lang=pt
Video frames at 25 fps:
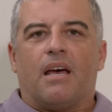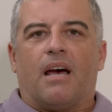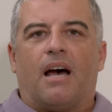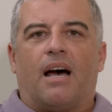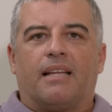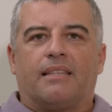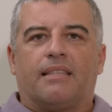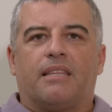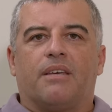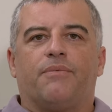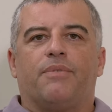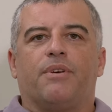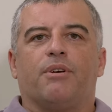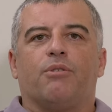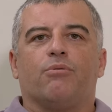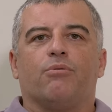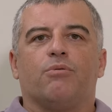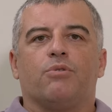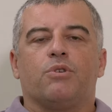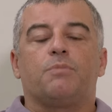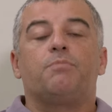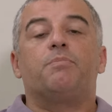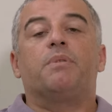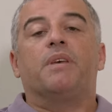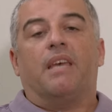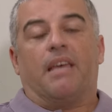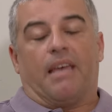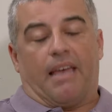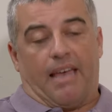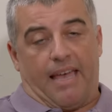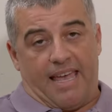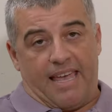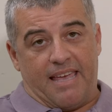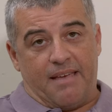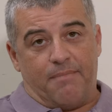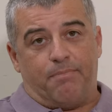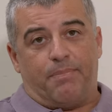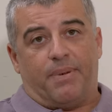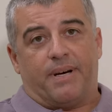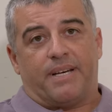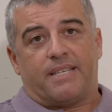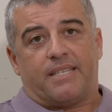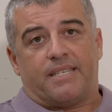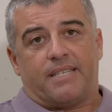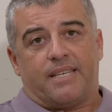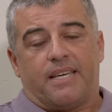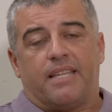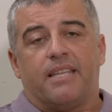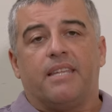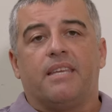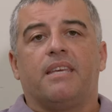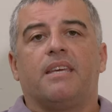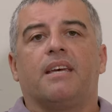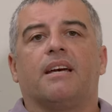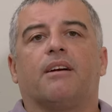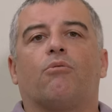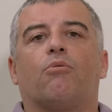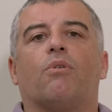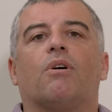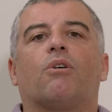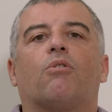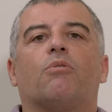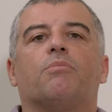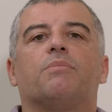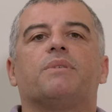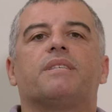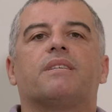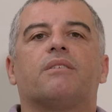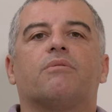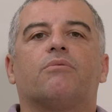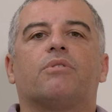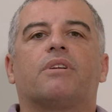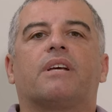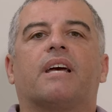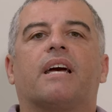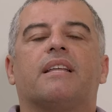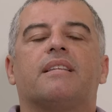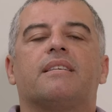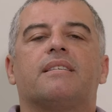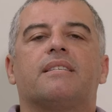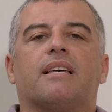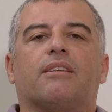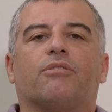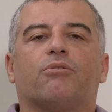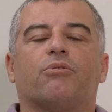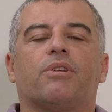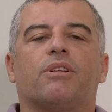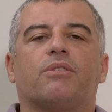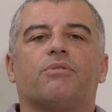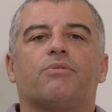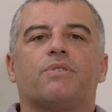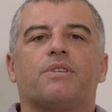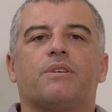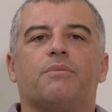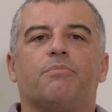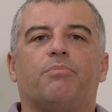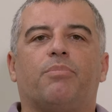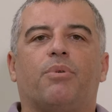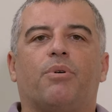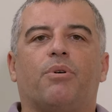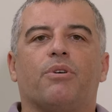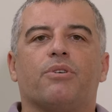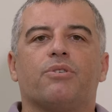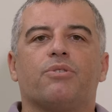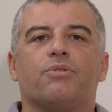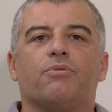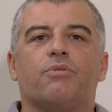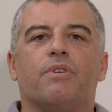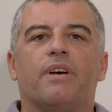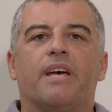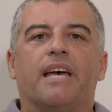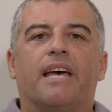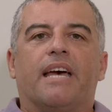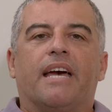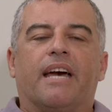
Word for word: a TV USP, em parceria com a comissão organizadora do simpósio,